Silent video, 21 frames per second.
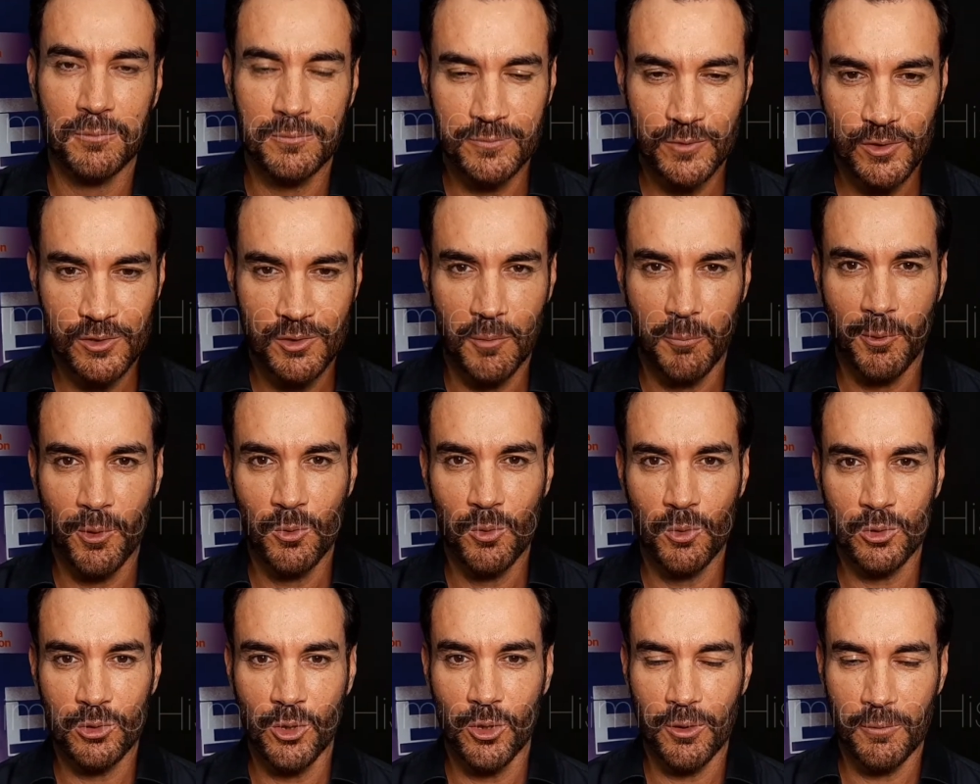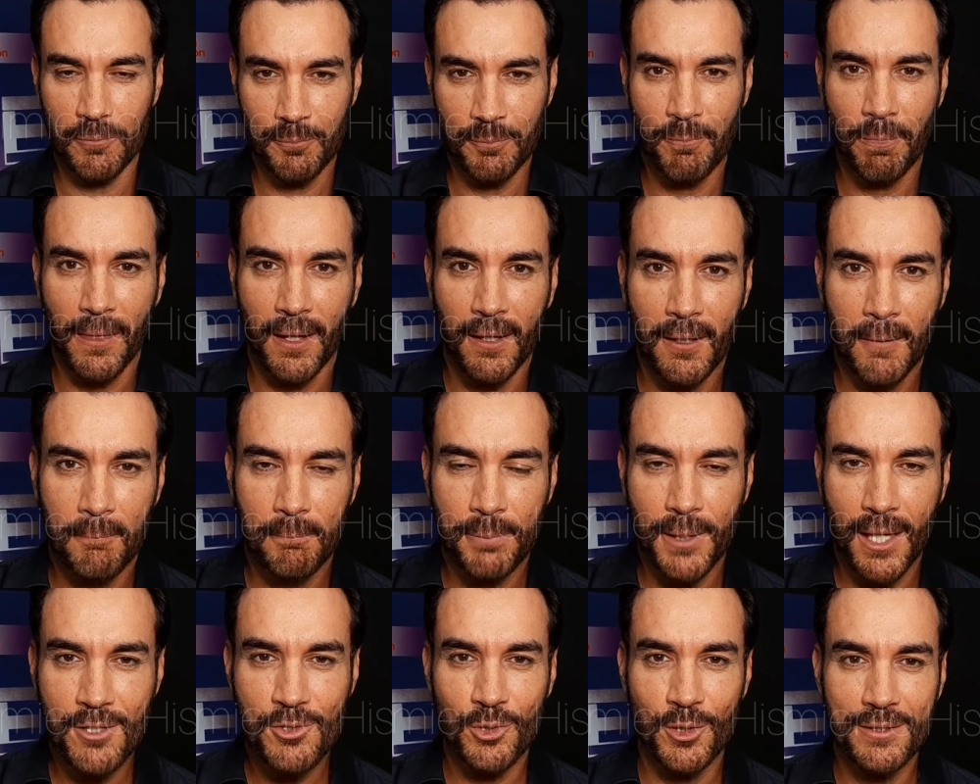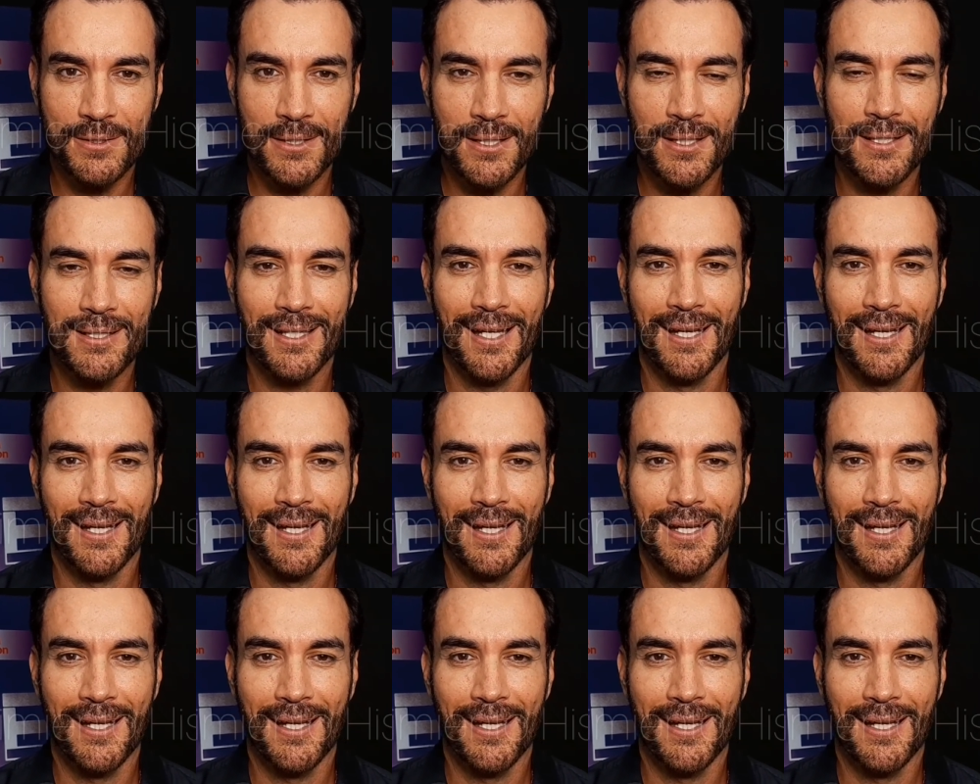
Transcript: nuestro productor. Pienso en ti.